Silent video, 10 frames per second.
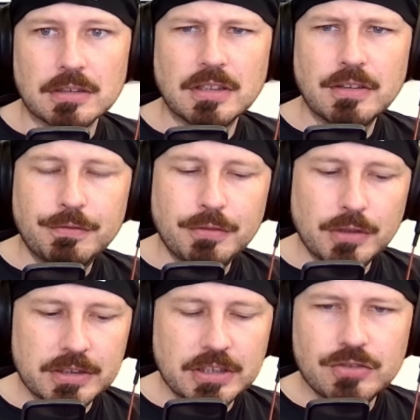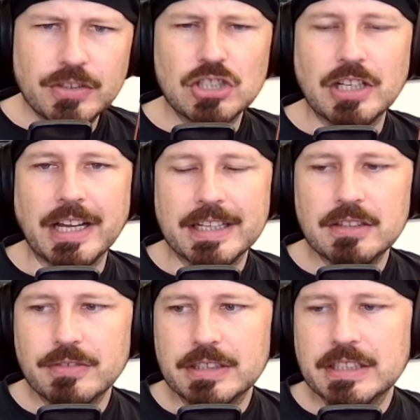für die Switch
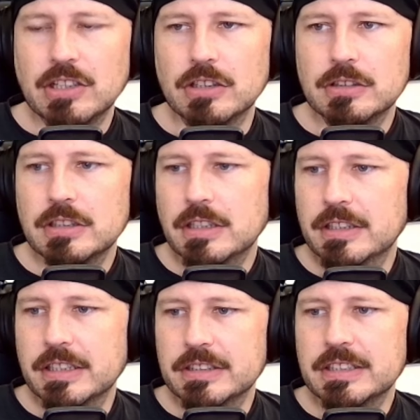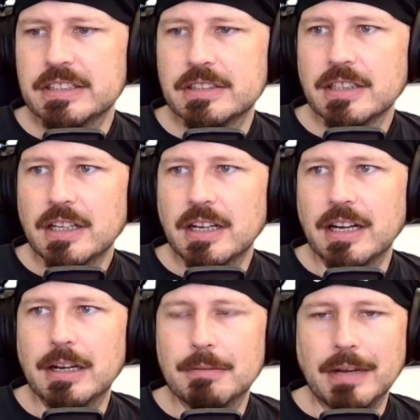Lite, weil die könnt ihr ja nicht
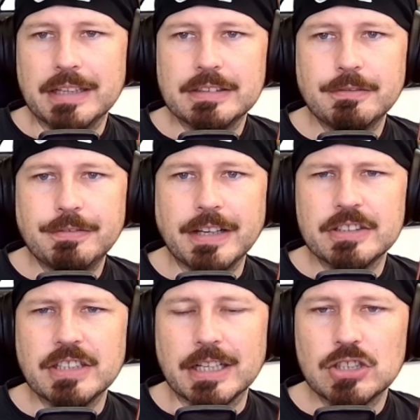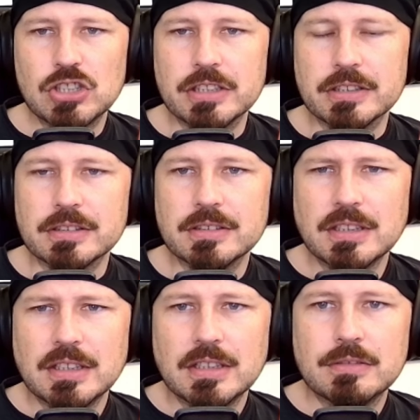ähm, an den Fernseher
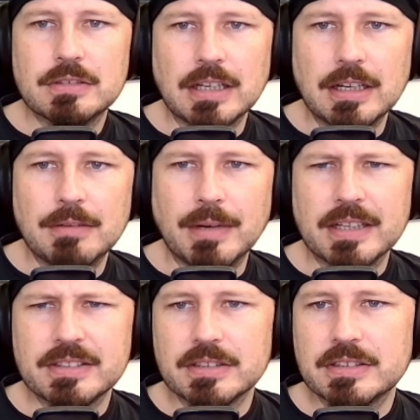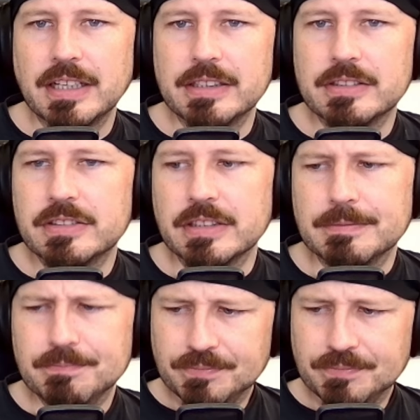anschließen. Da macht das keinen Sinn.